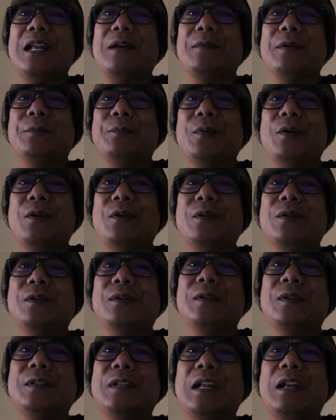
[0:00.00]
Maraming maraming
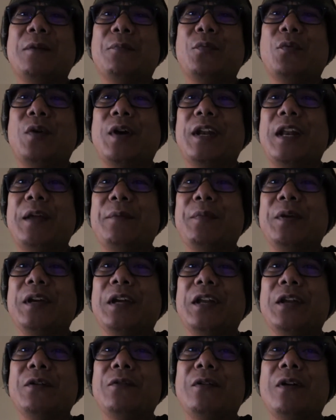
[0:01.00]
salamat po.
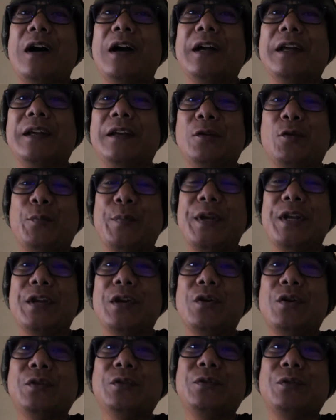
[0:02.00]
Sana po ay naibigan niyo
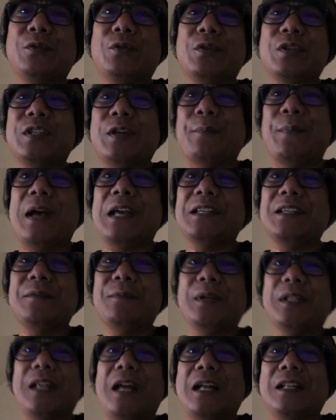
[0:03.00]
ang aking opinion
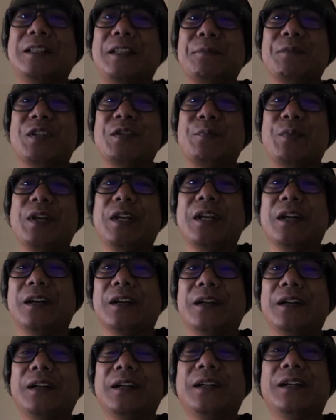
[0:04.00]
tungkol sa passive at
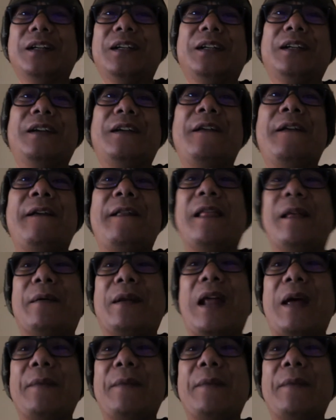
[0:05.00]
active speaker.